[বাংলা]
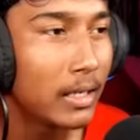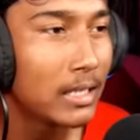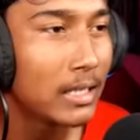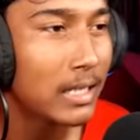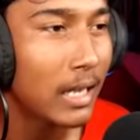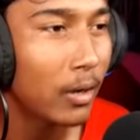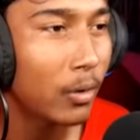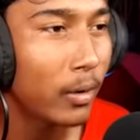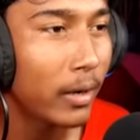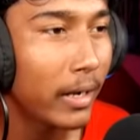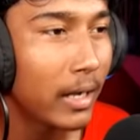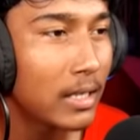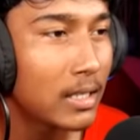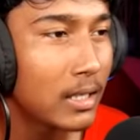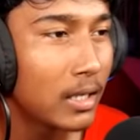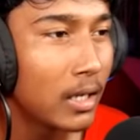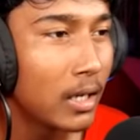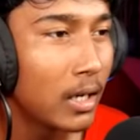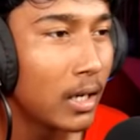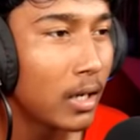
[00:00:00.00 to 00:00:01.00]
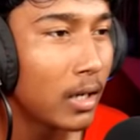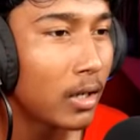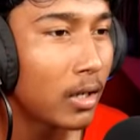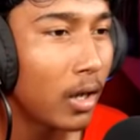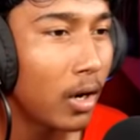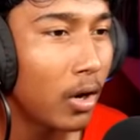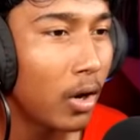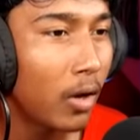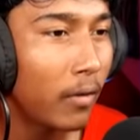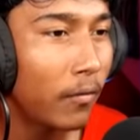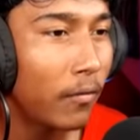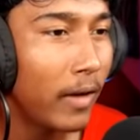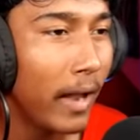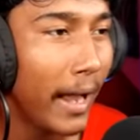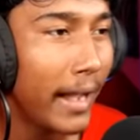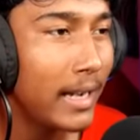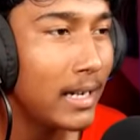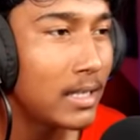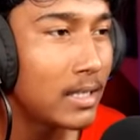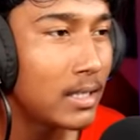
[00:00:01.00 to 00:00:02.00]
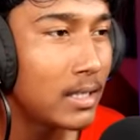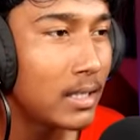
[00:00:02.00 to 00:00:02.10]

এসি চালু হয়ে গেছে টার্ন অফ লাইটস